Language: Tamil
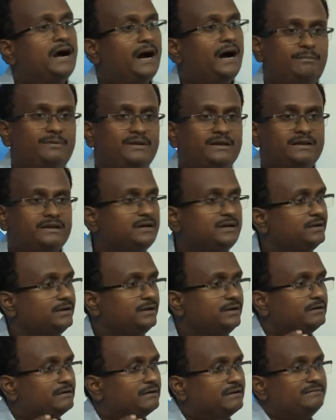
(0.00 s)
அப்படின்னு
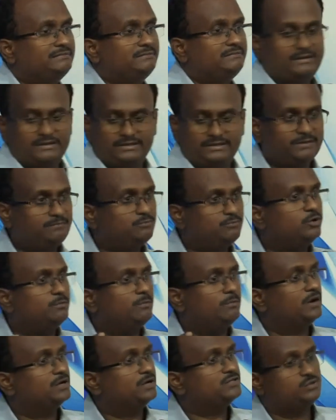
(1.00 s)
கர்த்தர் இதன்
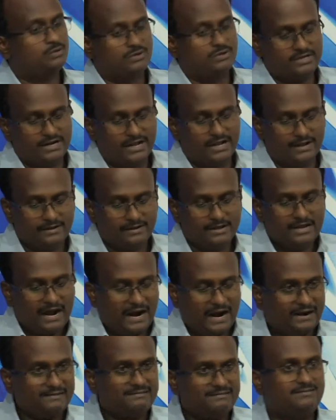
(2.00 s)
மூலியமாக சொல்லுகிறார்
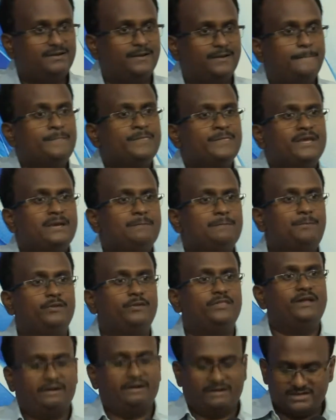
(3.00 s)
அடுத்து இப்போ
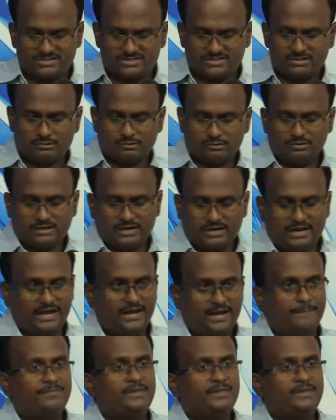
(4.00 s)
இந்த ரெஸ்ட்டு கொடுக்கல